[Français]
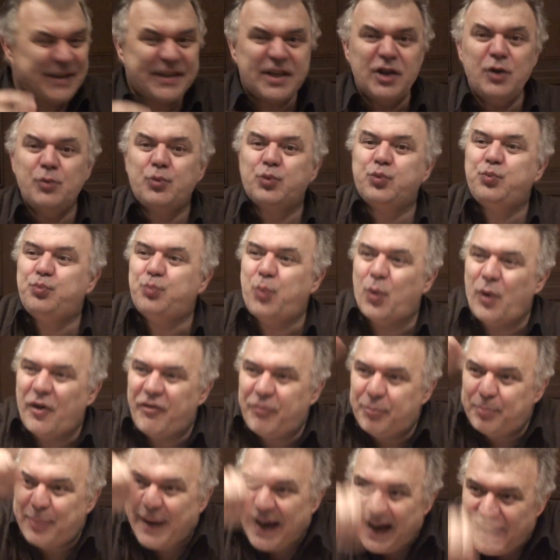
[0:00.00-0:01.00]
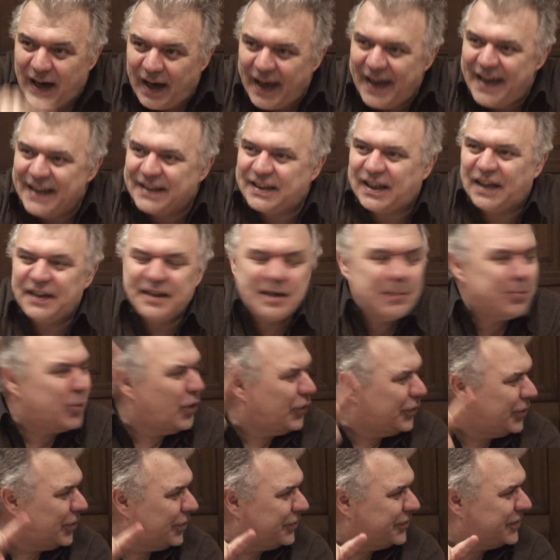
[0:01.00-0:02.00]
qui ne peuvent pas être
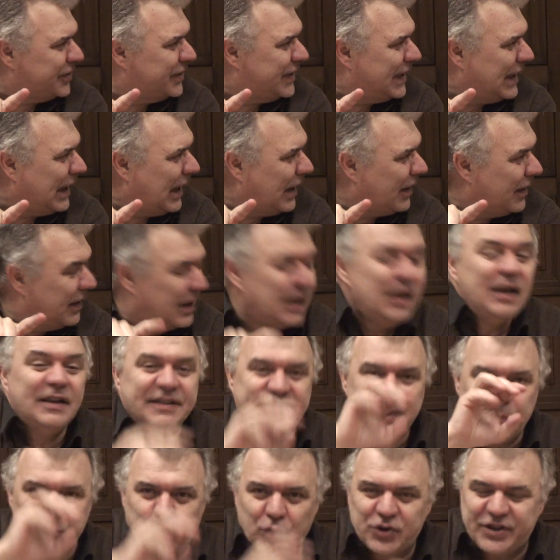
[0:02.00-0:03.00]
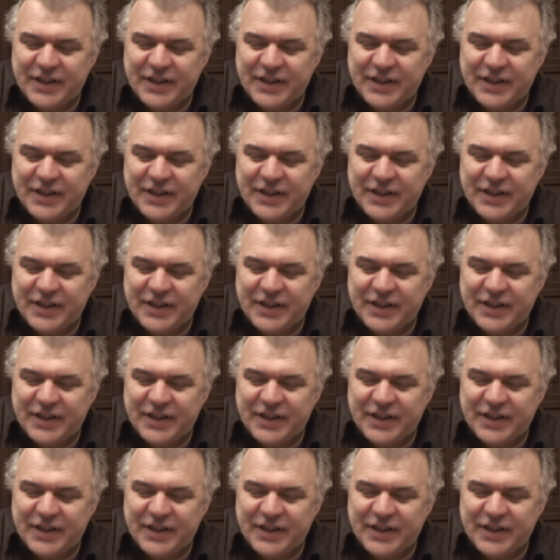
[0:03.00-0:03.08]
indépendantes d'elle. C'est pour